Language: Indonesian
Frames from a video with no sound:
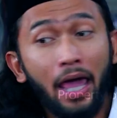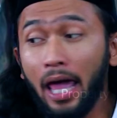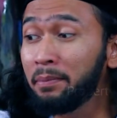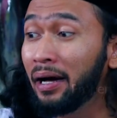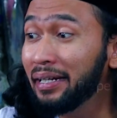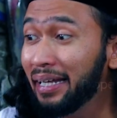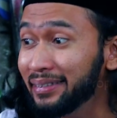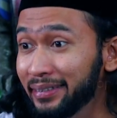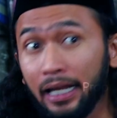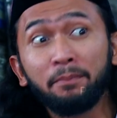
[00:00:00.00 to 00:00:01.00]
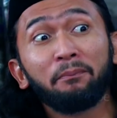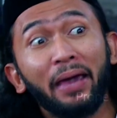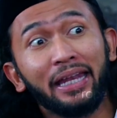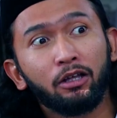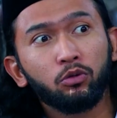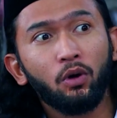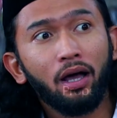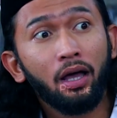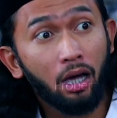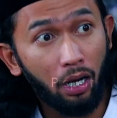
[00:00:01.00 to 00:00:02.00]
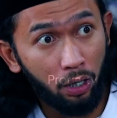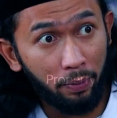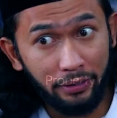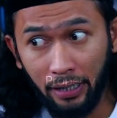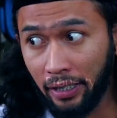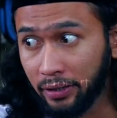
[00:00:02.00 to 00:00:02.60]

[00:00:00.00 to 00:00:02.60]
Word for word: Emang dia sendiri yang pengen ikut gua. Kalau nggak percaya tanya